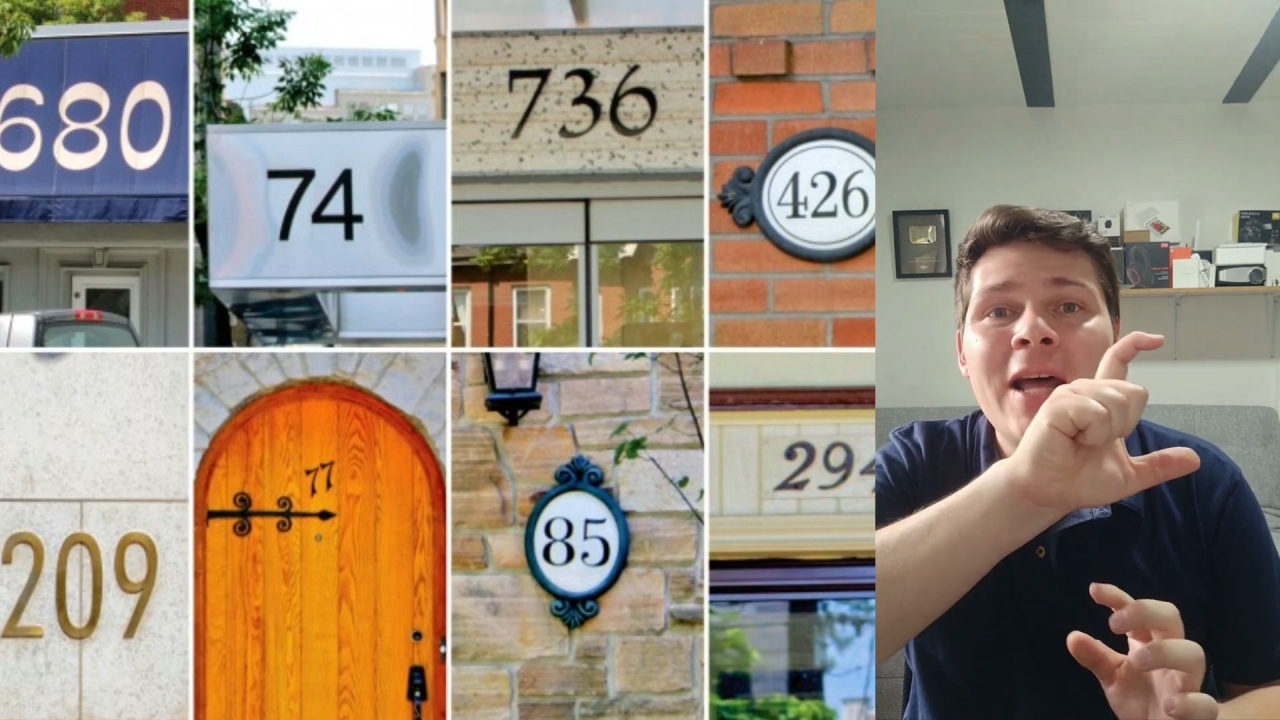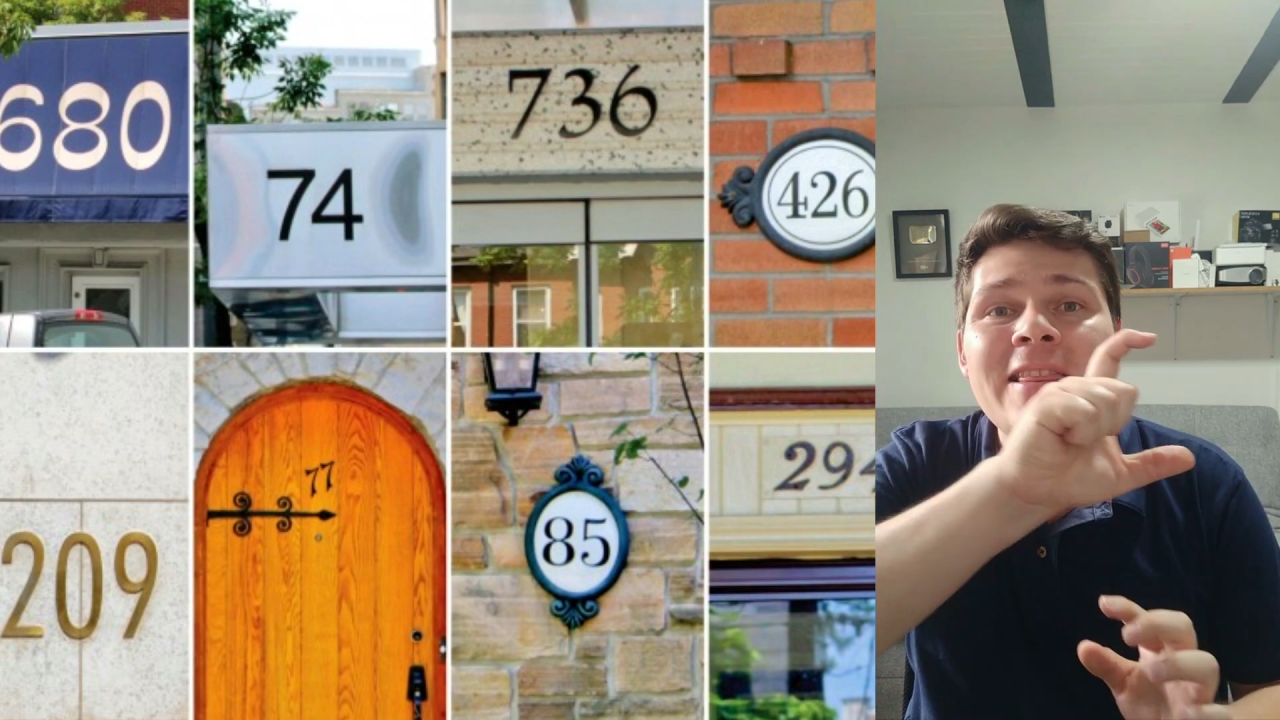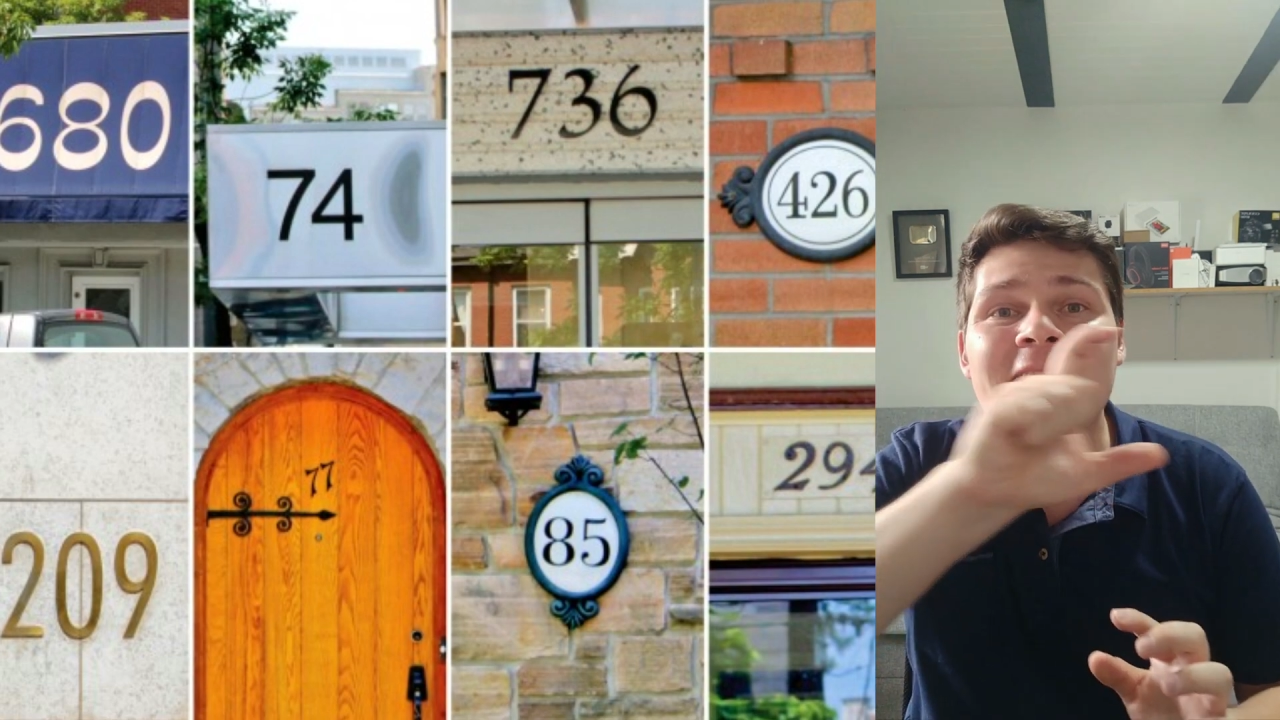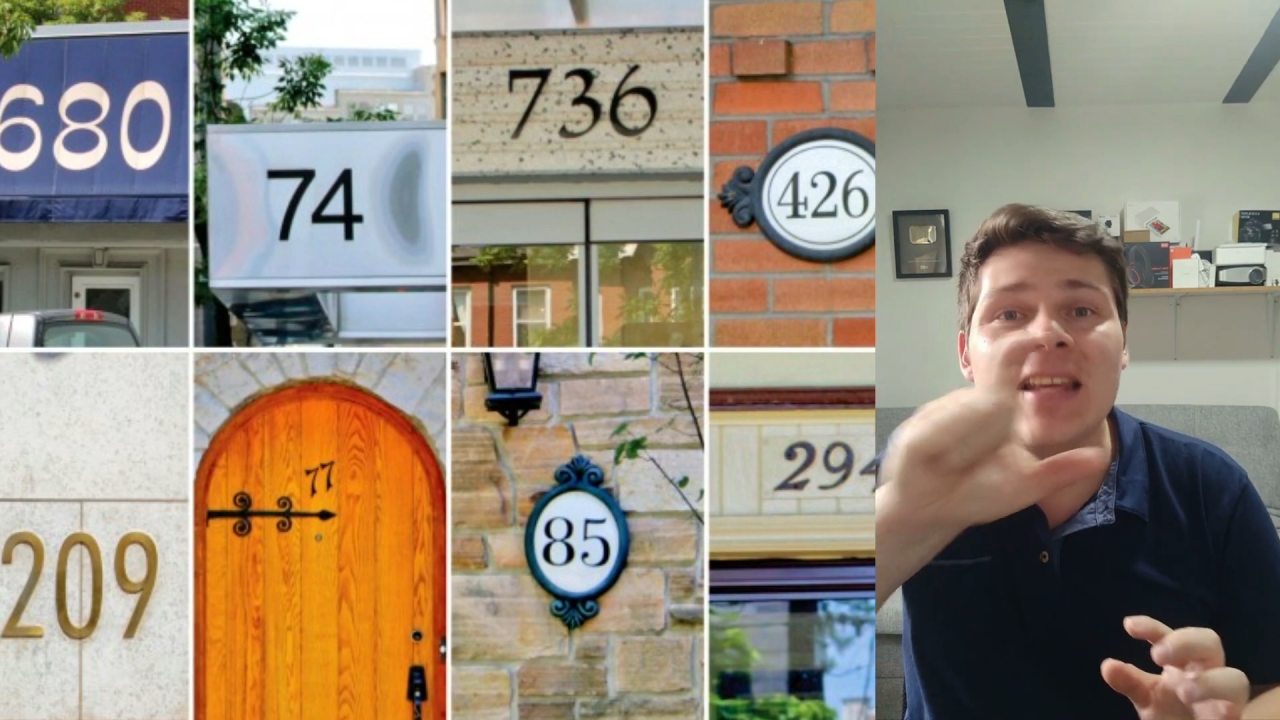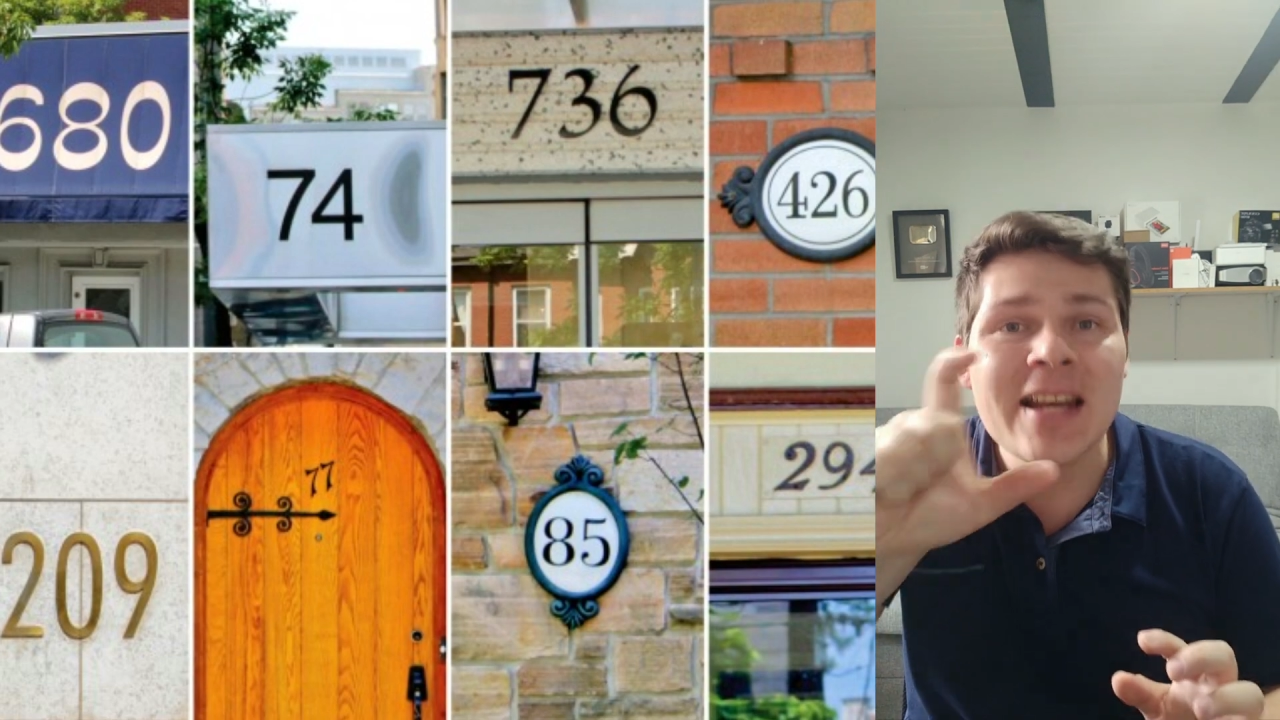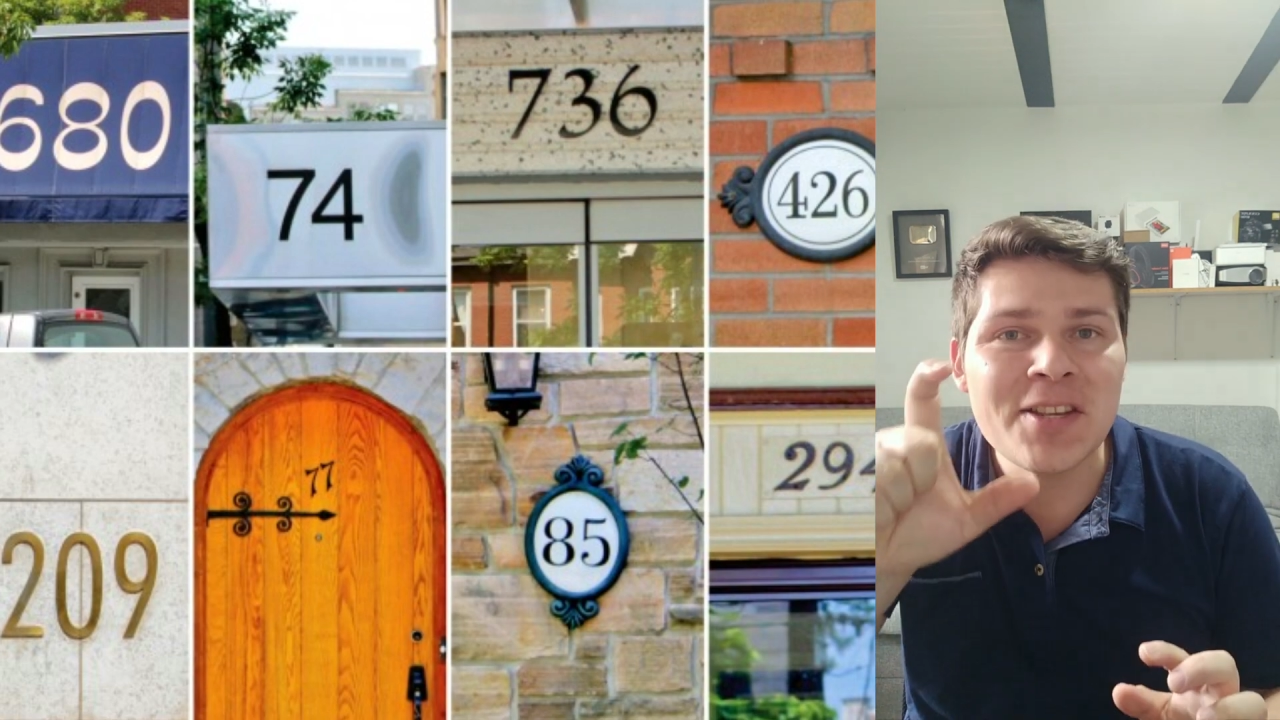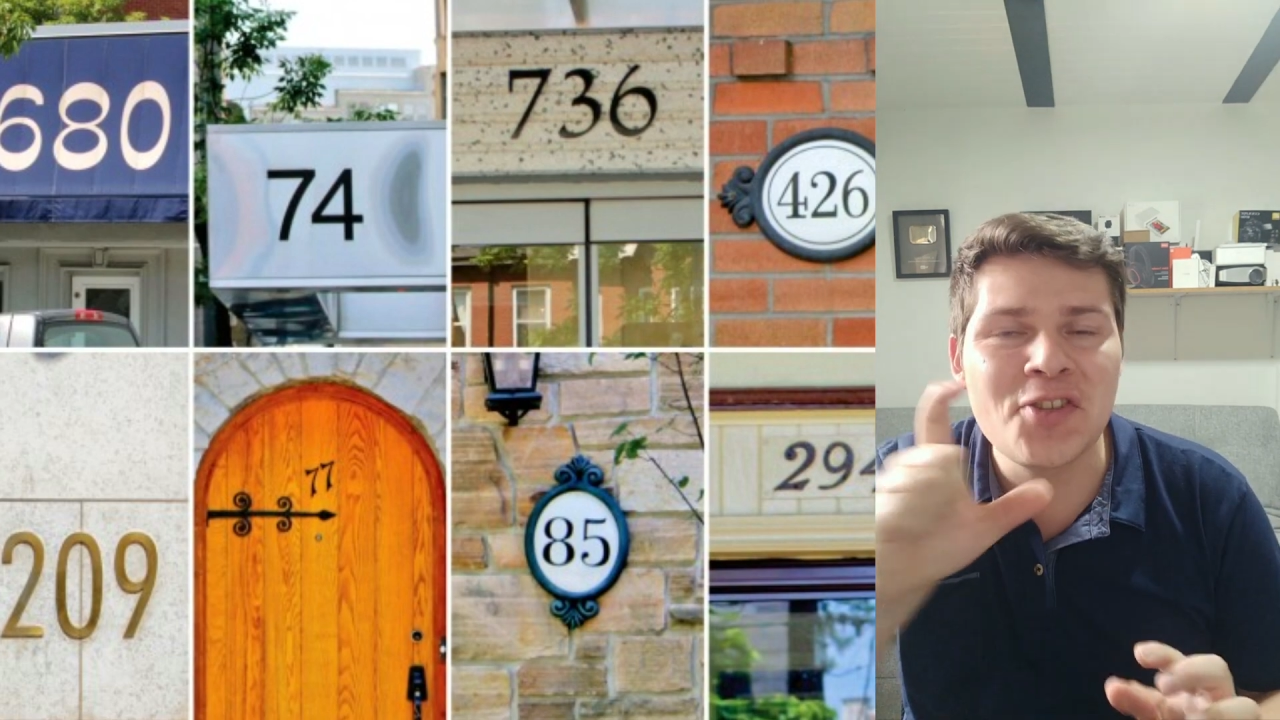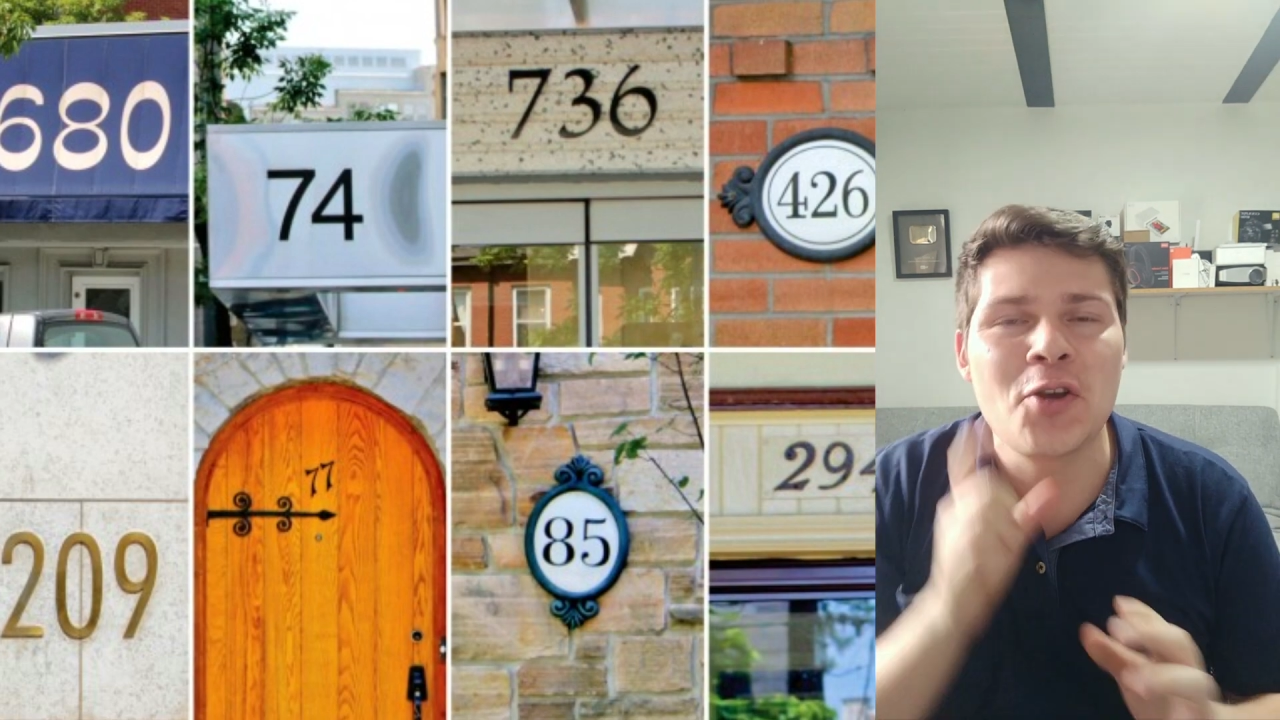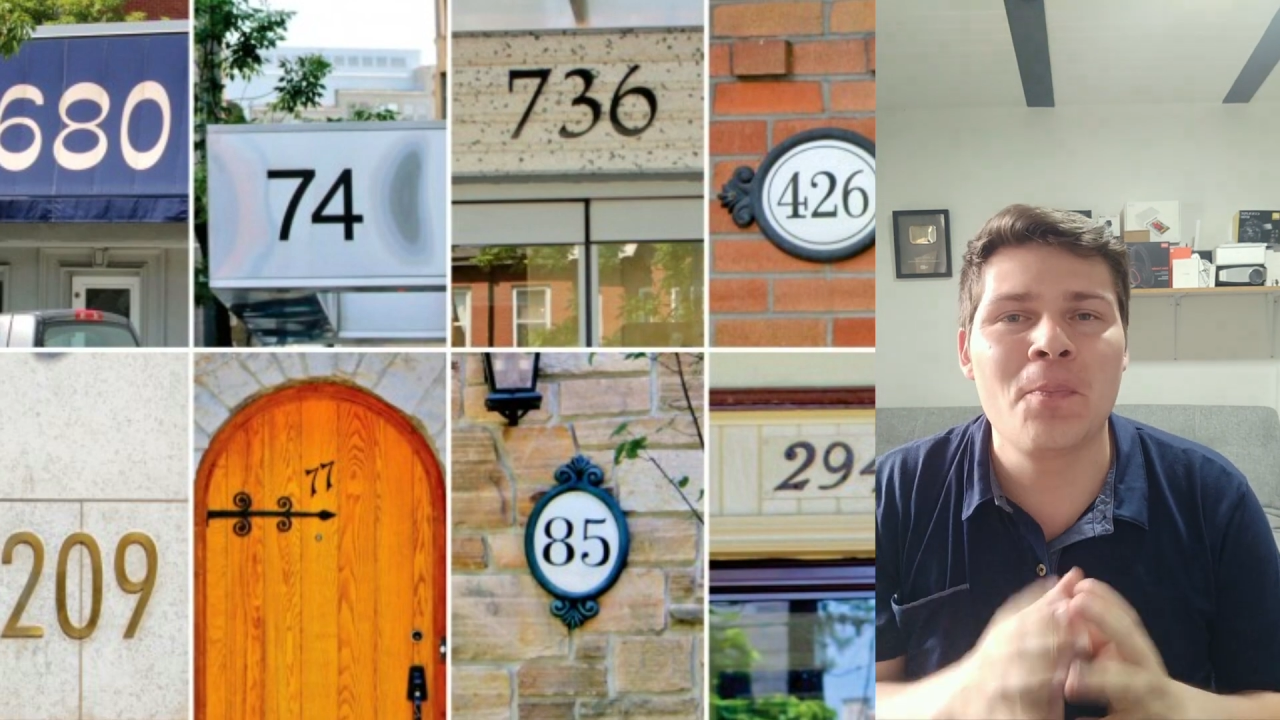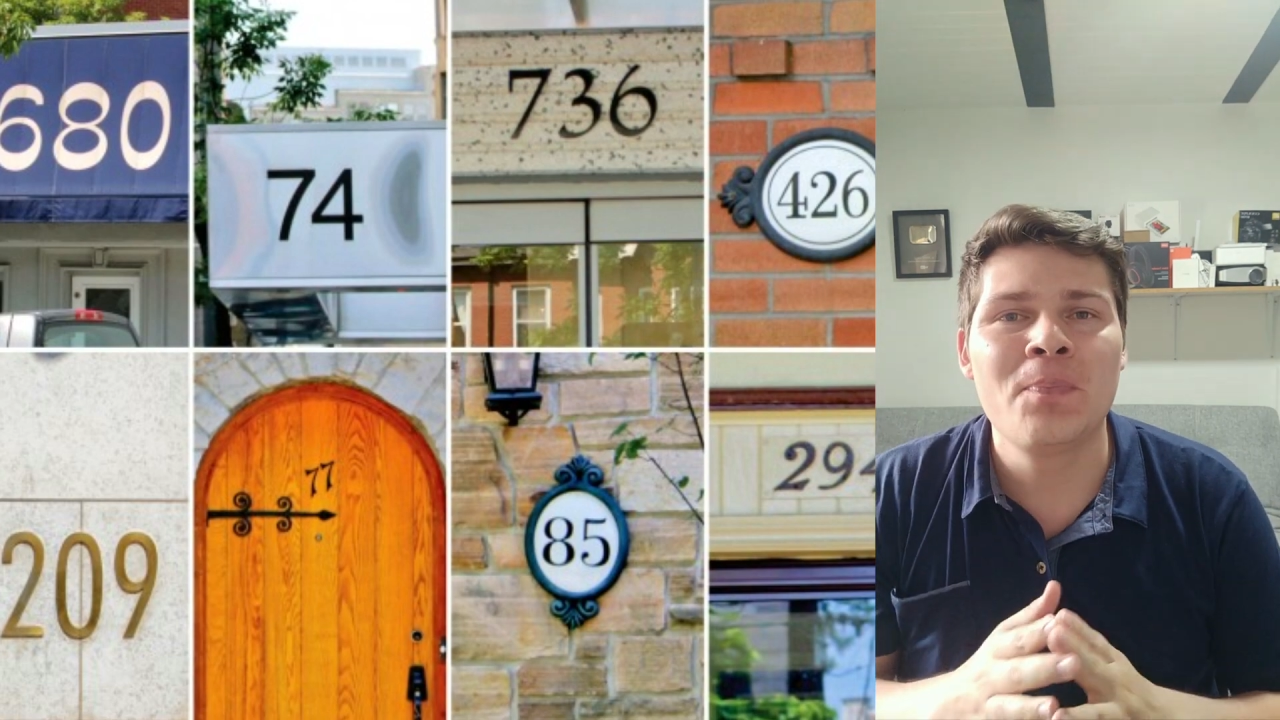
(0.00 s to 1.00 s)

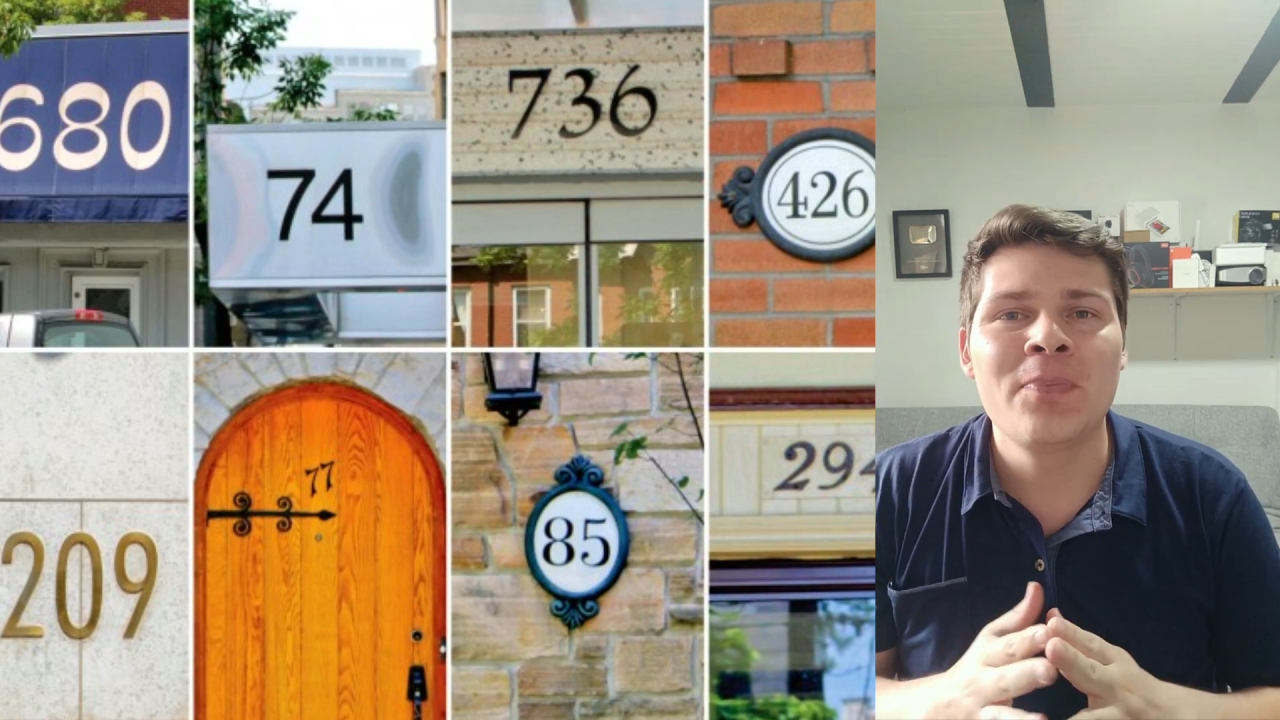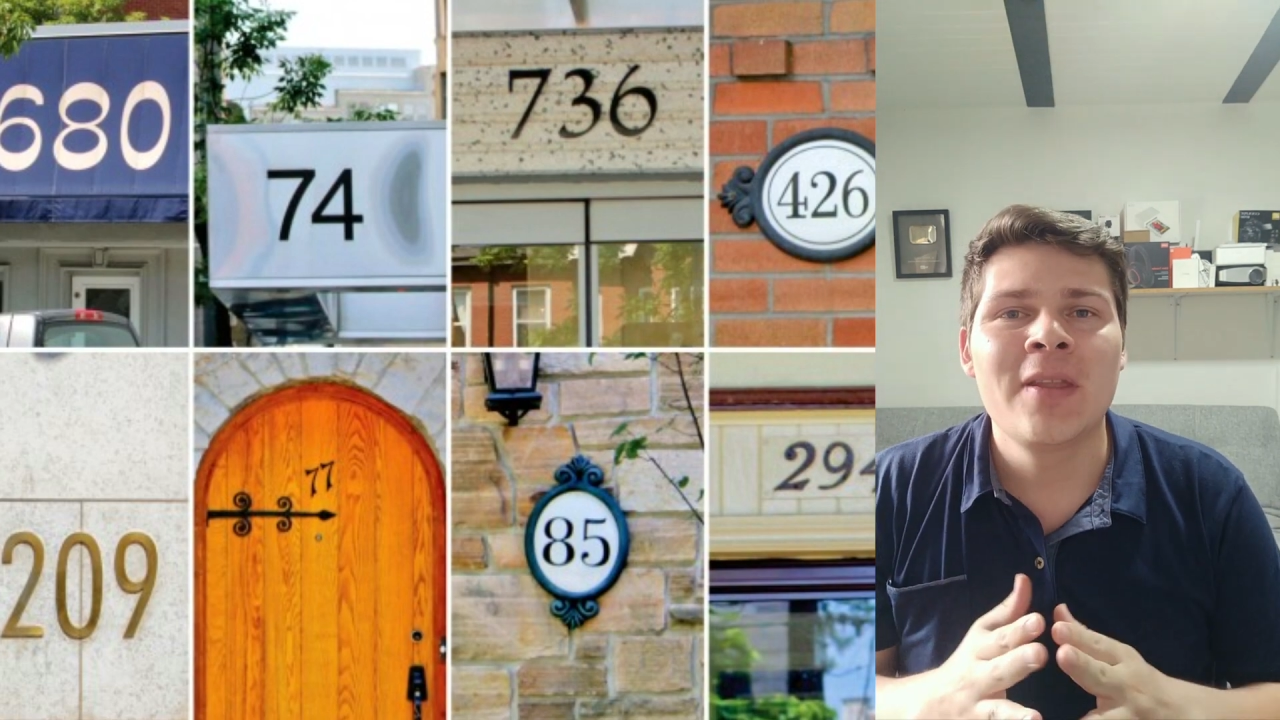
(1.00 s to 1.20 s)
dirección.